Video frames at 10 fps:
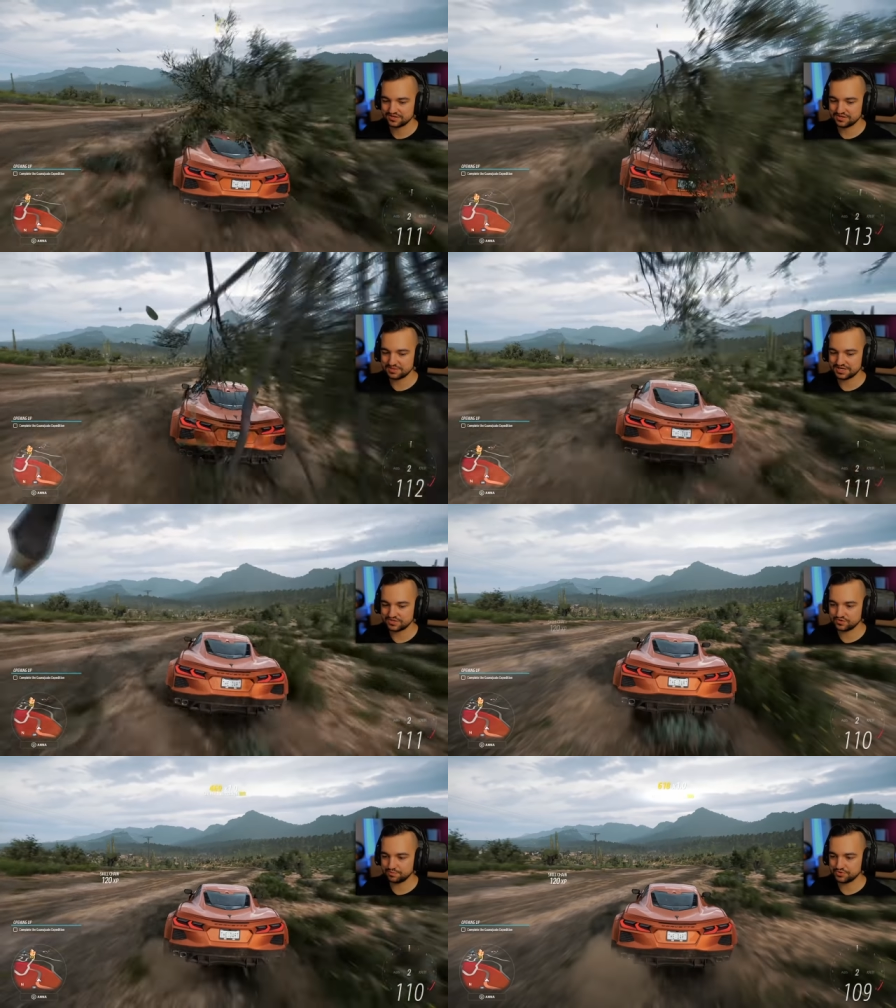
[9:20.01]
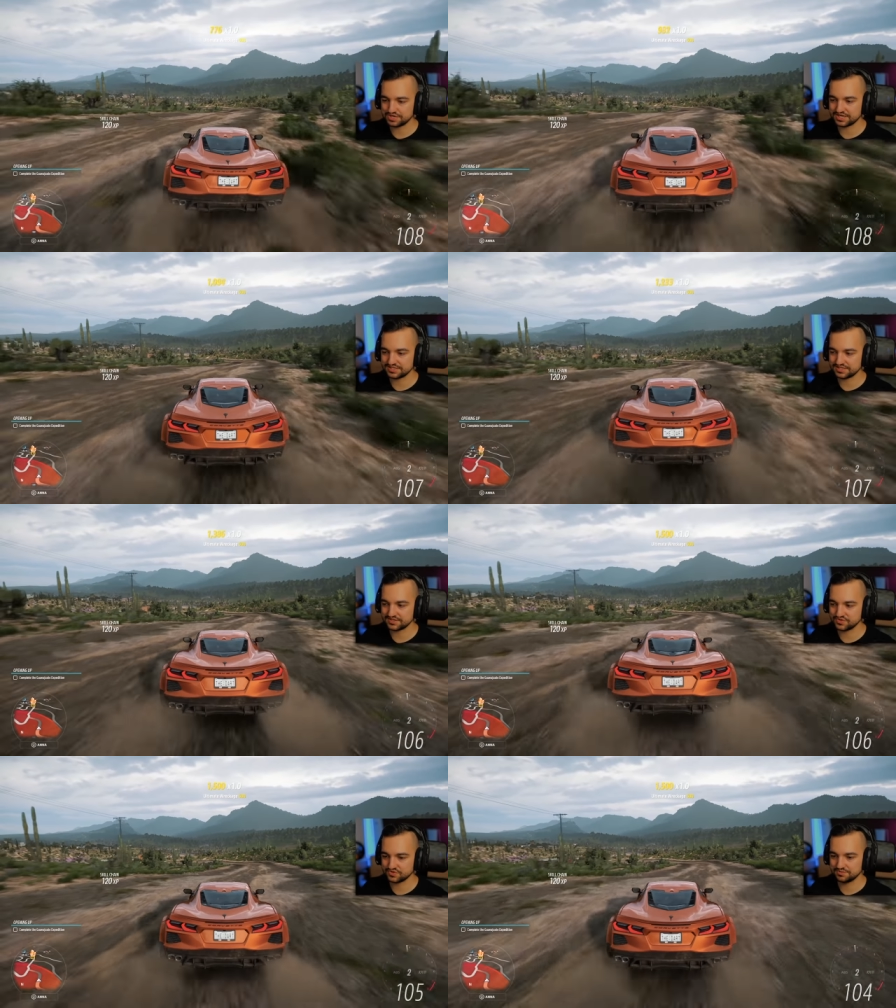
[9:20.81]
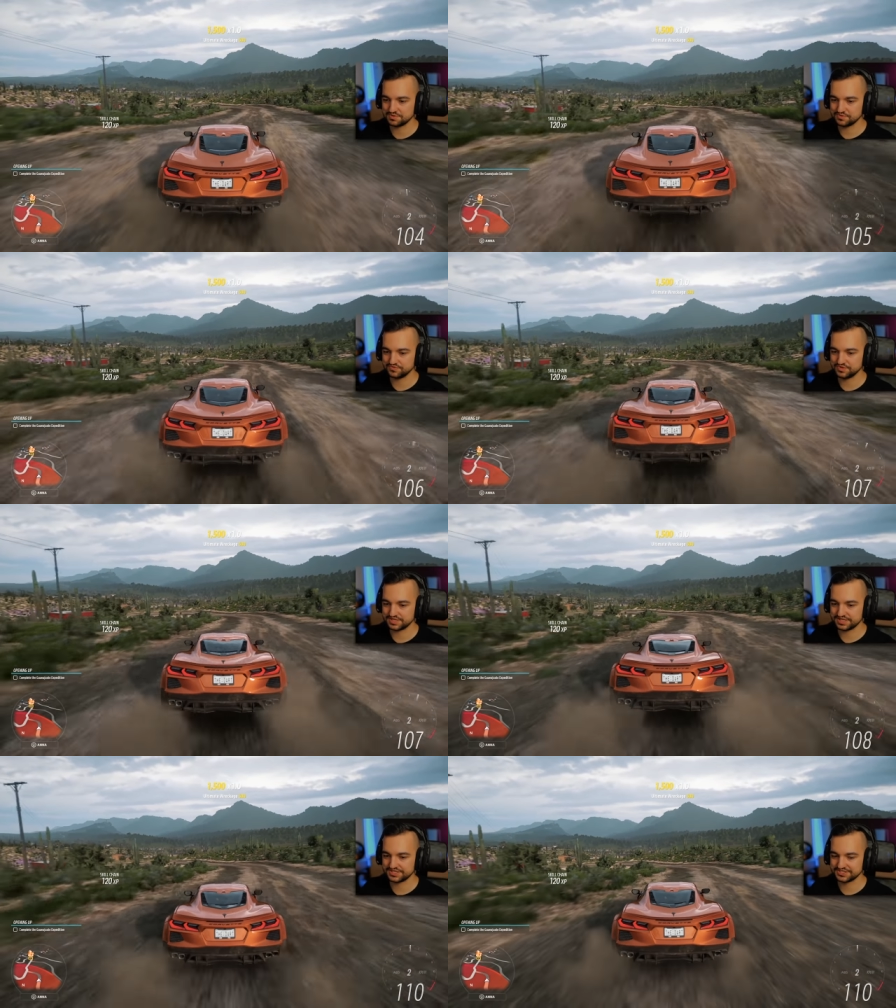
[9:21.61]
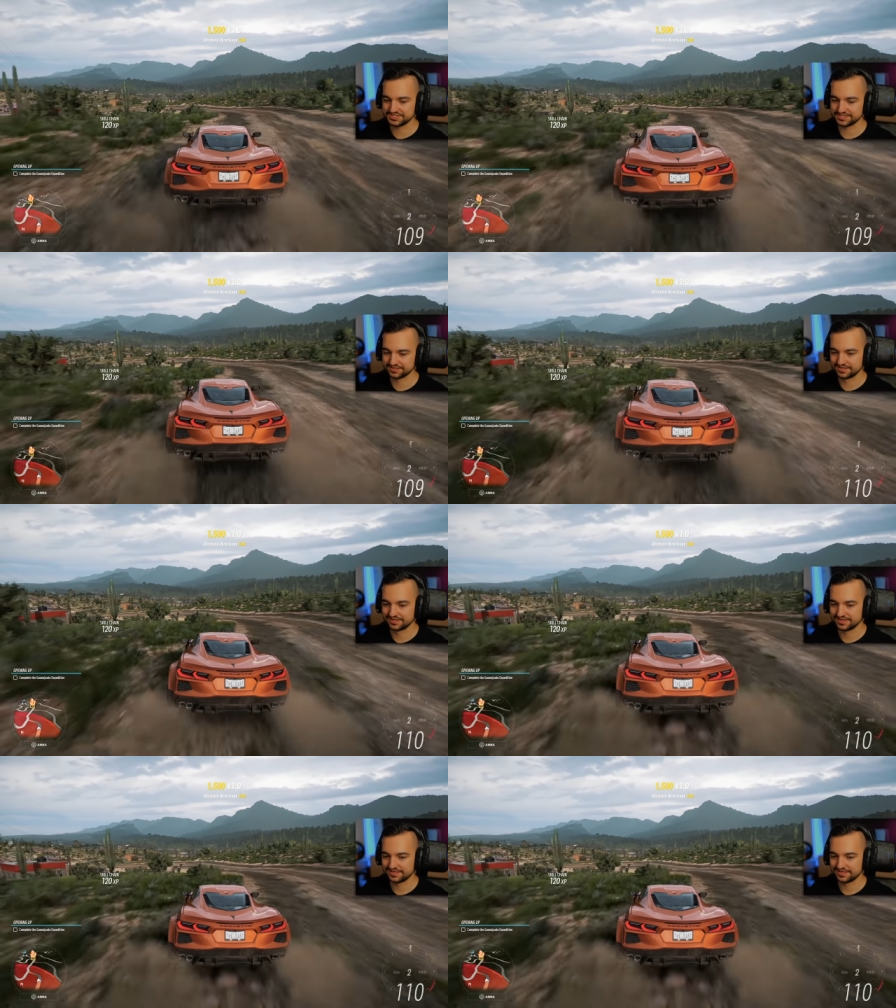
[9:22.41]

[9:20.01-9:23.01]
To chyba jak się kupuje chatkę, to się odblokowuje takie rzeczy.